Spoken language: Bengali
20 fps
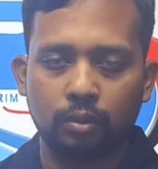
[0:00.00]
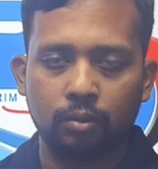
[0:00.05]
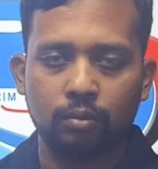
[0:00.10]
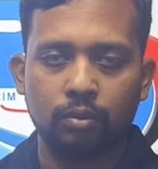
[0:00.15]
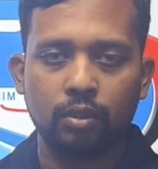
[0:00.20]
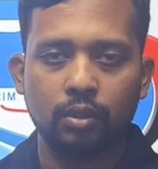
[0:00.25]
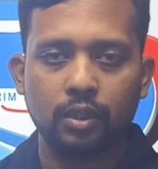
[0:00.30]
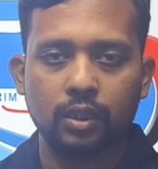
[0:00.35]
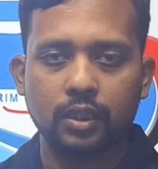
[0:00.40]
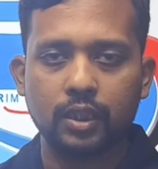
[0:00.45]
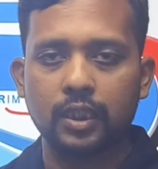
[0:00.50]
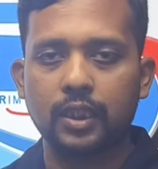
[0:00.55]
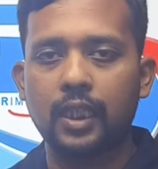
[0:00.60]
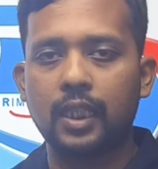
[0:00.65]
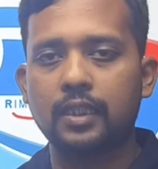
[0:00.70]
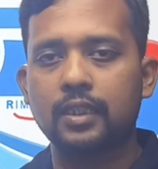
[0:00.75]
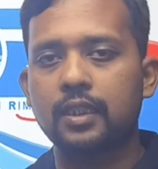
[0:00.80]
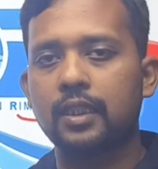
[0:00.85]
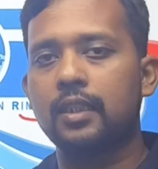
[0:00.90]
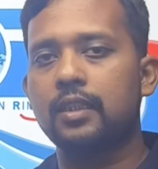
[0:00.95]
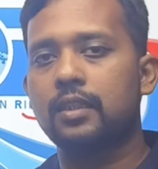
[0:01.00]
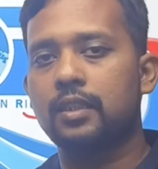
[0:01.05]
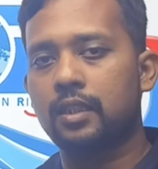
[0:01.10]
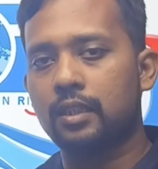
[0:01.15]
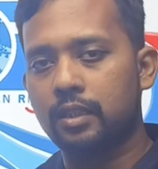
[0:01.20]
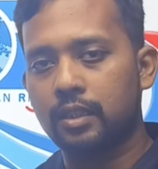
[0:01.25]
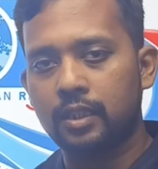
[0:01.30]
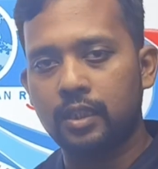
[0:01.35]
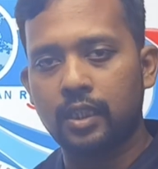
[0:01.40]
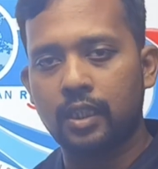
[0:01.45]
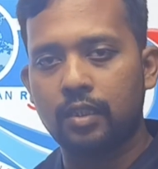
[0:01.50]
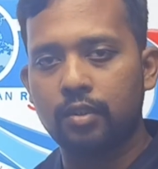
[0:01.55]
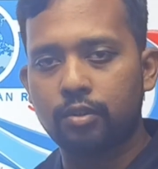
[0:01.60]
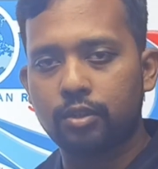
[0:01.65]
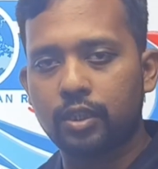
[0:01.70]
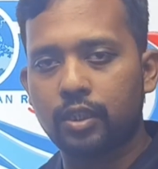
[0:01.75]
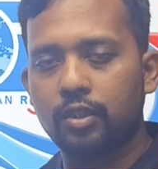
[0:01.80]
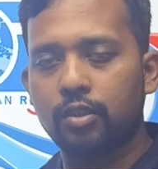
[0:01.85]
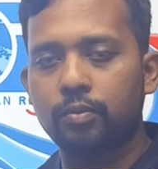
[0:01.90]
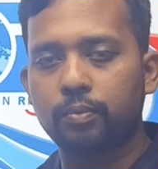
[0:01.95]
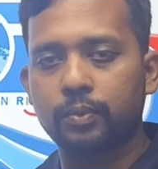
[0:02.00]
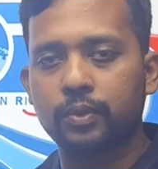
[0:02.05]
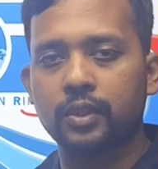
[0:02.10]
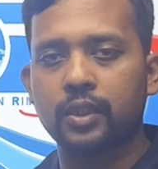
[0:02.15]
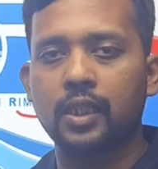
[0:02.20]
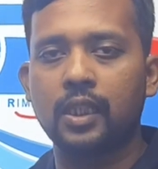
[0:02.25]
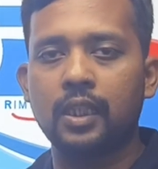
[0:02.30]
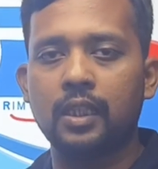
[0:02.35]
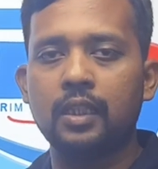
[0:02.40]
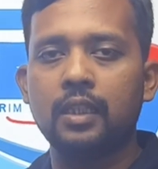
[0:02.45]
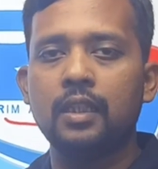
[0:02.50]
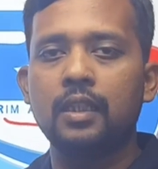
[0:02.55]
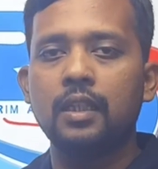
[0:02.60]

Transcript: অন্য দেশে যাচ্ছে সেই ইন্ডিয়ান ওশানের ওপর দিয়ে